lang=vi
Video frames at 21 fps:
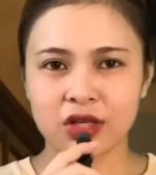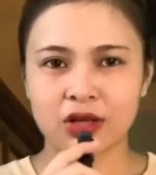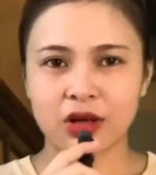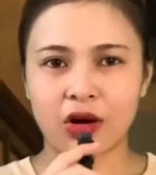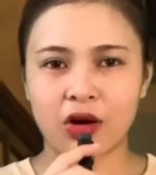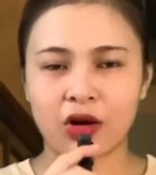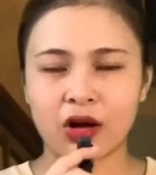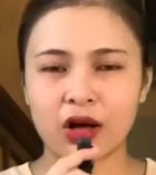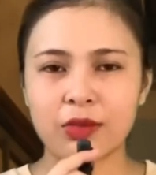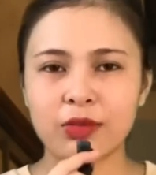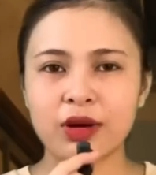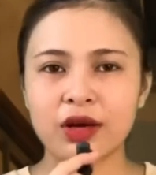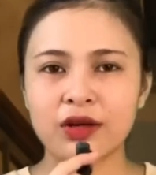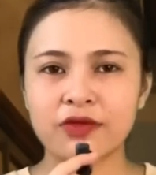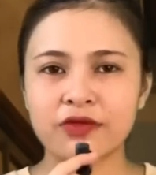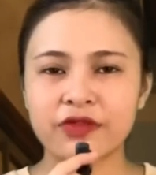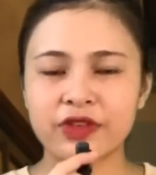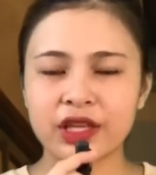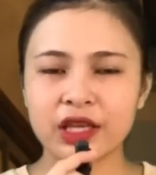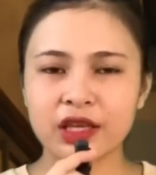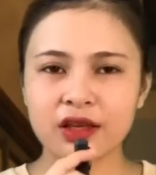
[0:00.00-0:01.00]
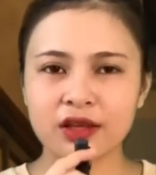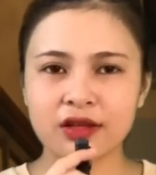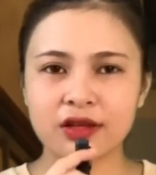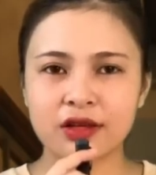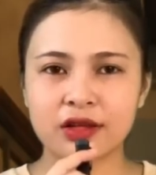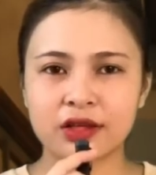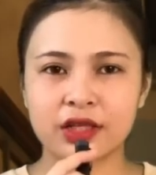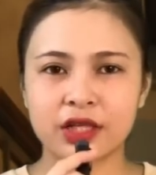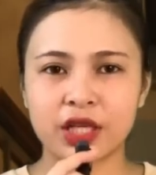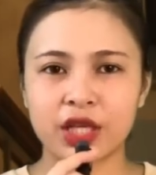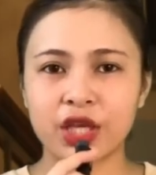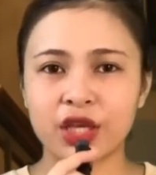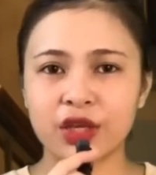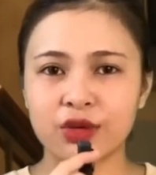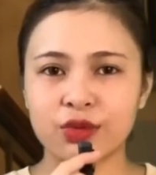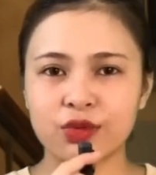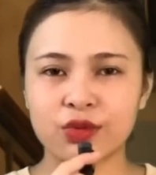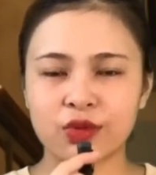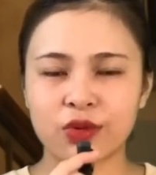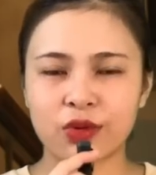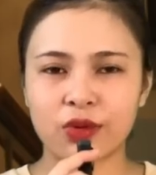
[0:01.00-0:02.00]
Còn ở bên phía người
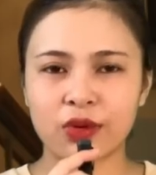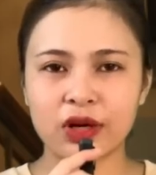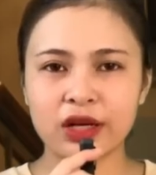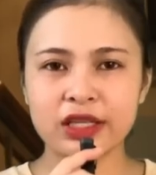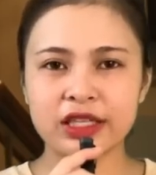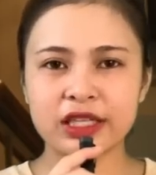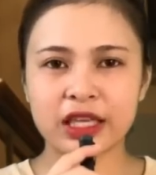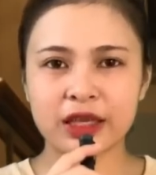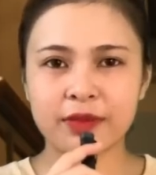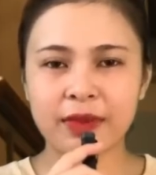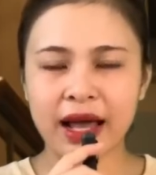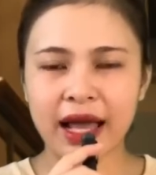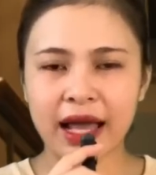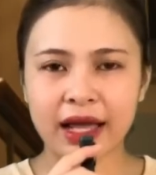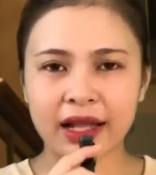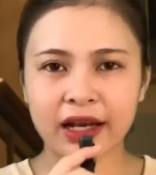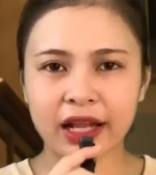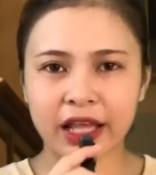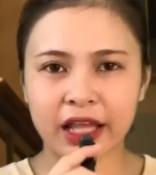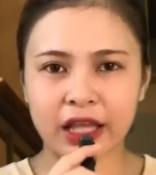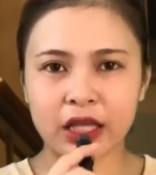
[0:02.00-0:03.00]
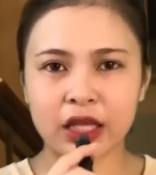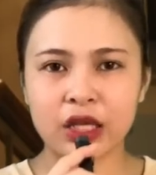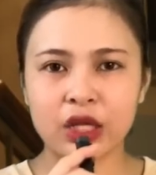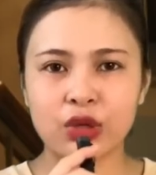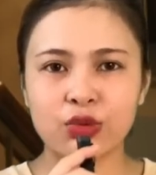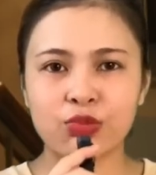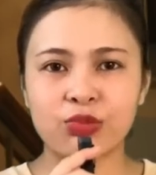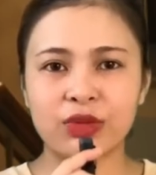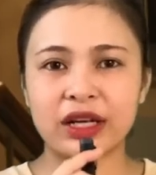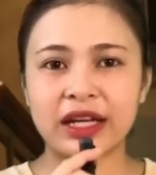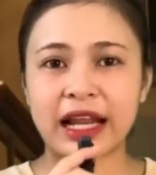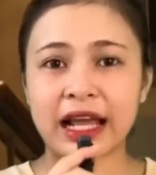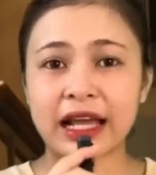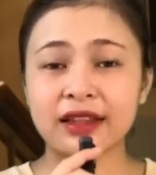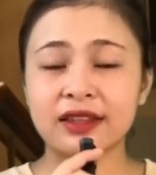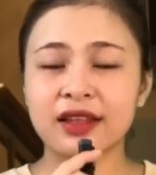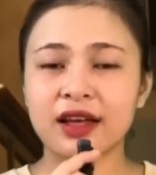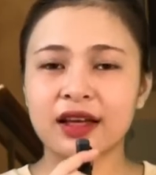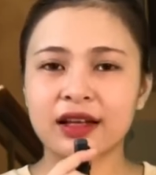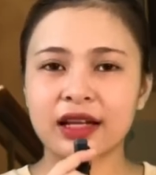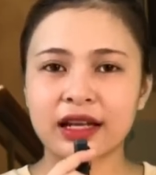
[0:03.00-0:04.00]
yêu của chị ba này, mình
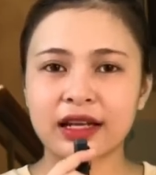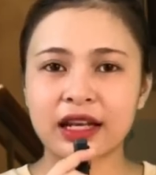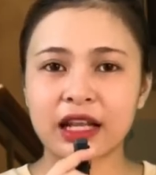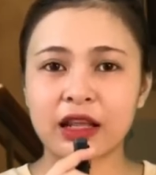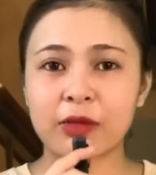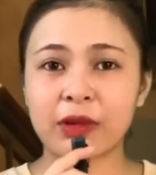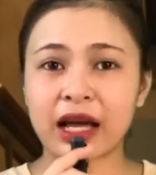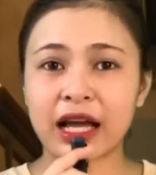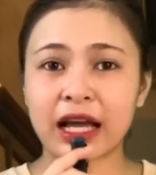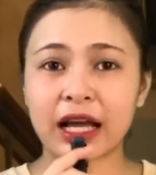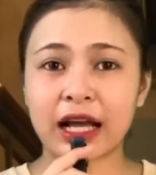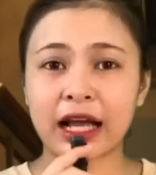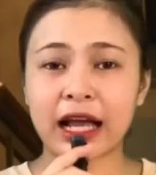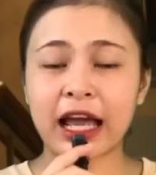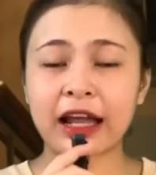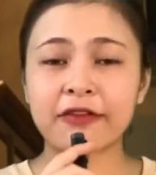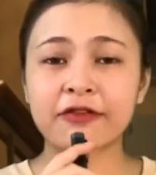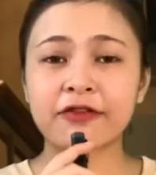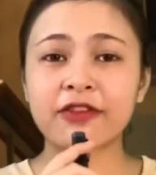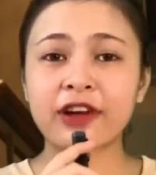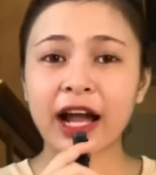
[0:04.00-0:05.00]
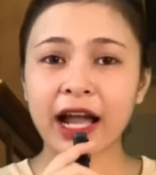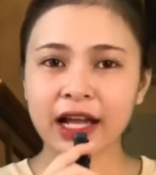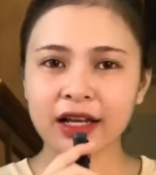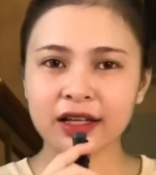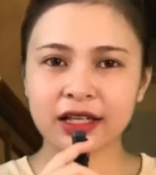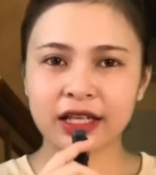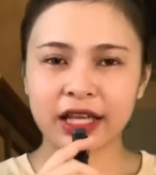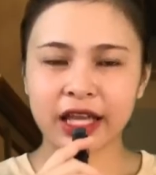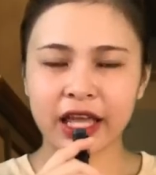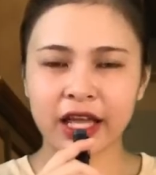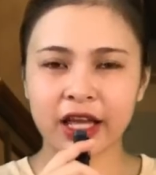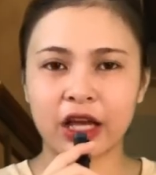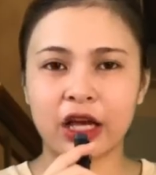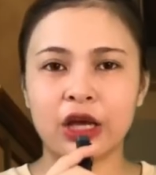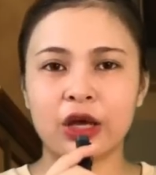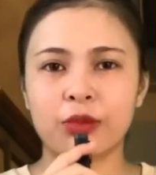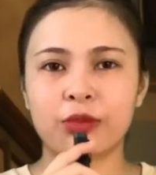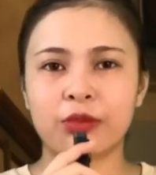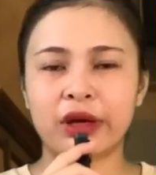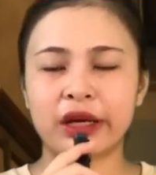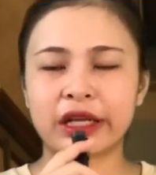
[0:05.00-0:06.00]
đặt tên anh này bằng anh Phát đi ha,
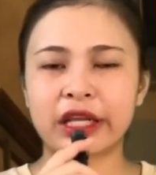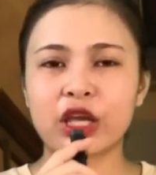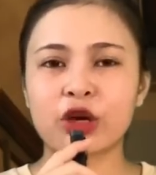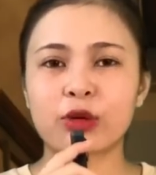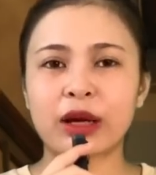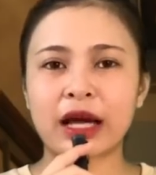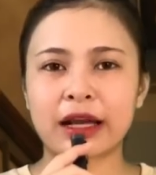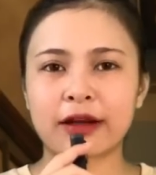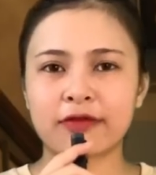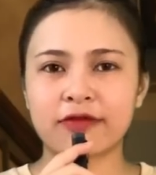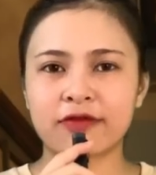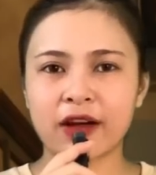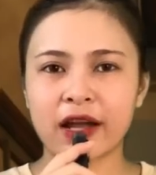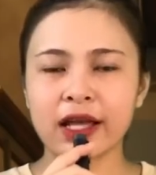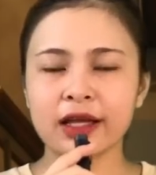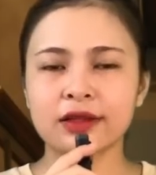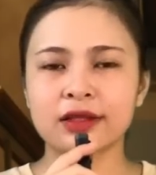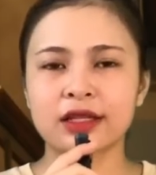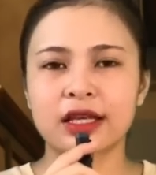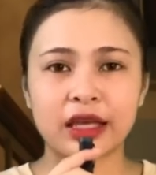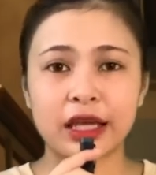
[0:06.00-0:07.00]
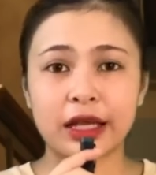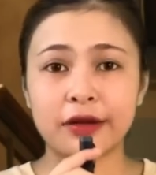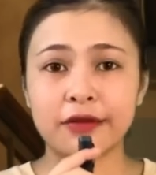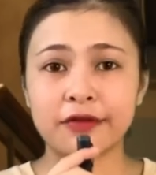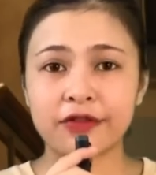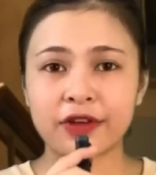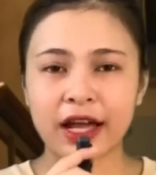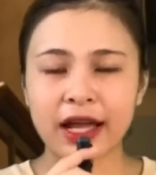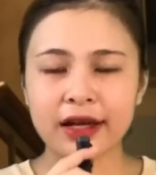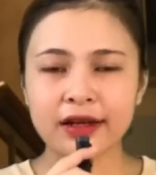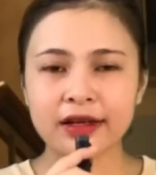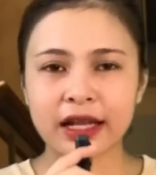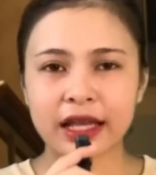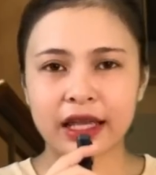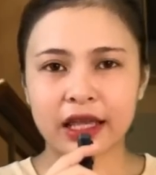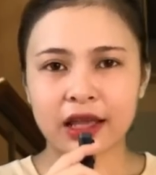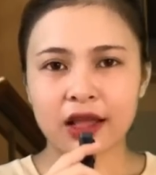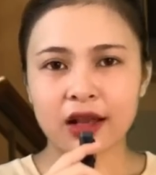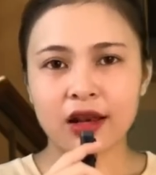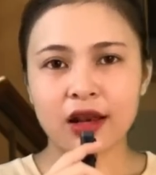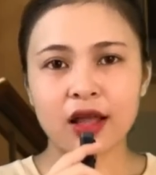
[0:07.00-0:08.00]
mình kêu bằng anh Phát. Thì anh Phát
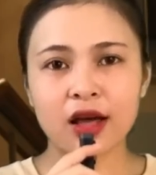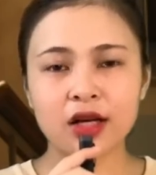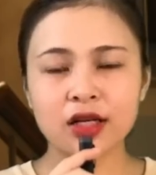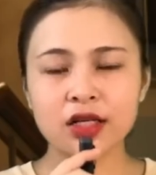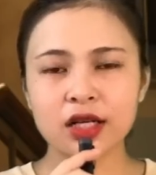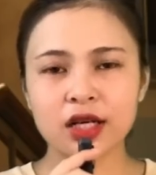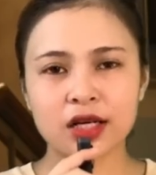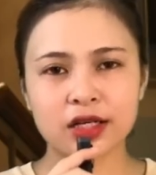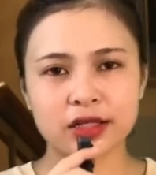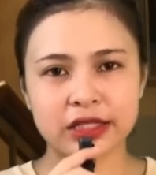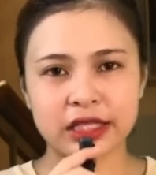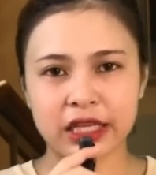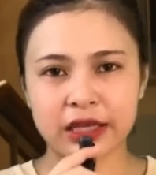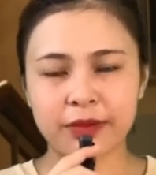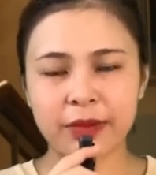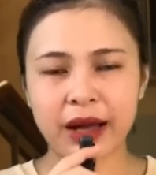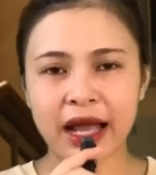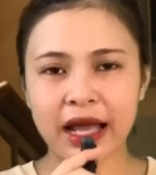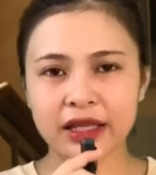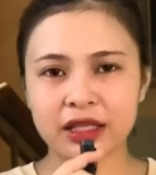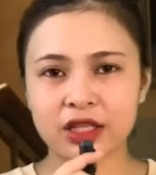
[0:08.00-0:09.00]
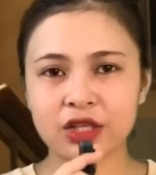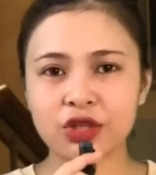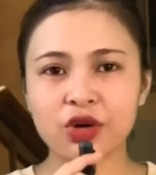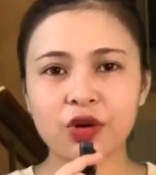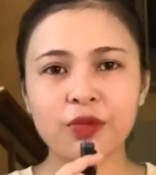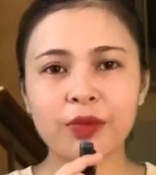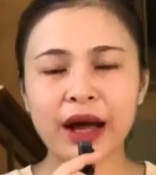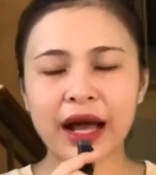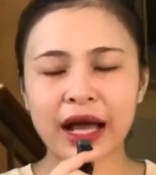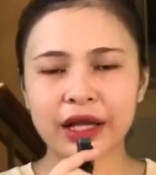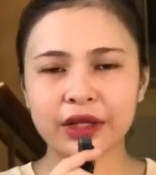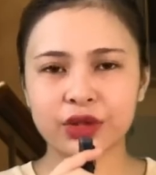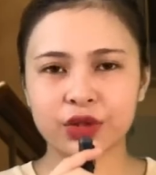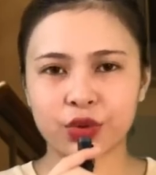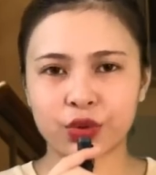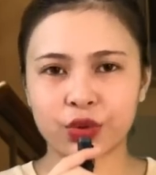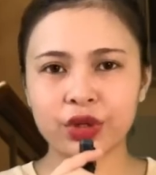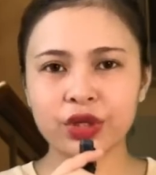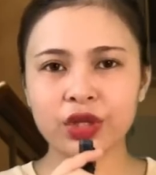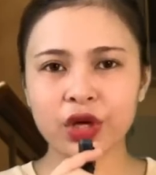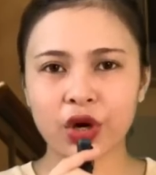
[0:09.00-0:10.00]
này á, lớn hơn chị ba chỉ có ba
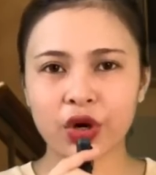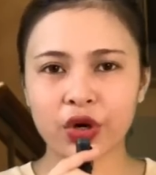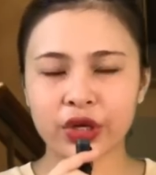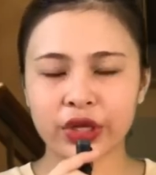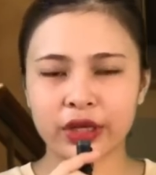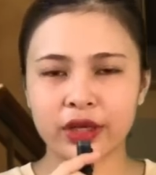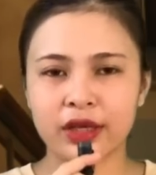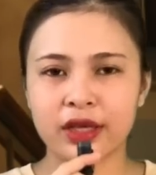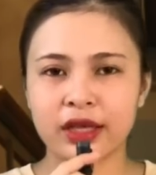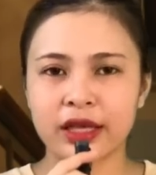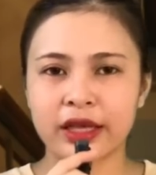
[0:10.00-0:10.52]
tuổi thôi.